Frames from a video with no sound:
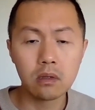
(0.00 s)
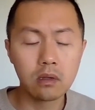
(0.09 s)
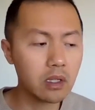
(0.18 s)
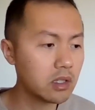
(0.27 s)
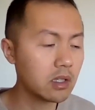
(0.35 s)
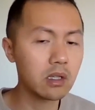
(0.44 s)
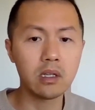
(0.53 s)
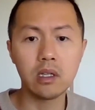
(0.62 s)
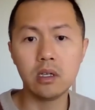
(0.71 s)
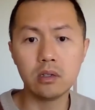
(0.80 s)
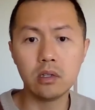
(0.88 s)
那现在
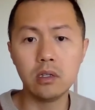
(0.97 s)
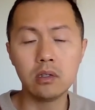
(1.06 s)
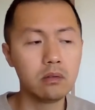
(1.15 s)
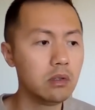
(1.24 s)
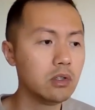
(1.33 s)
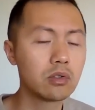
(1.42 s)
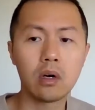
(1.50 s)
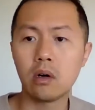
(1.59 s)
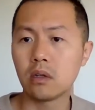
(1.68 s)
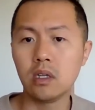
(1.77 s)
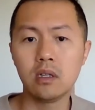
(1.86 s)
你你你
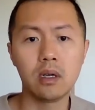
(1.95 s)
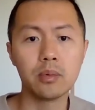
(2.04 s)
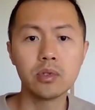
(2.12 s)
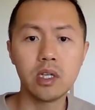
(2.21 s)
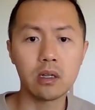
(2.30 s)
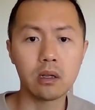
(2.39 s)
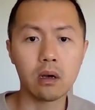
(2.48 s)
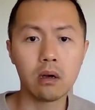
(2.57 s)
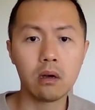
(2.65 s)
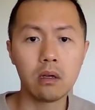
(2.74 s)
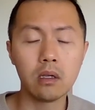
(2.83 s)
说我地铁不见了，
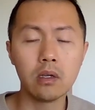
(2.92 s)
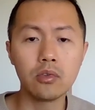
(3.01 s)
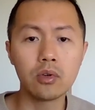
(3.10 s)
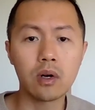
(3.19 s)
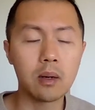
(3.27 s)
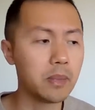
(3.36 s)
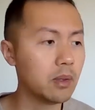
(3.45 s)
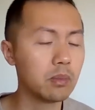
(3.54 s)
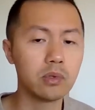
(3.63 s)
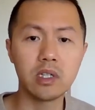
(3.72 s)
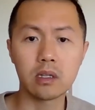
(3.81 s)
一句话比
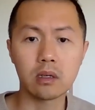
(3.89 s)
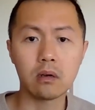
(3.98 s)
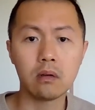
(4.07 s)
不见了。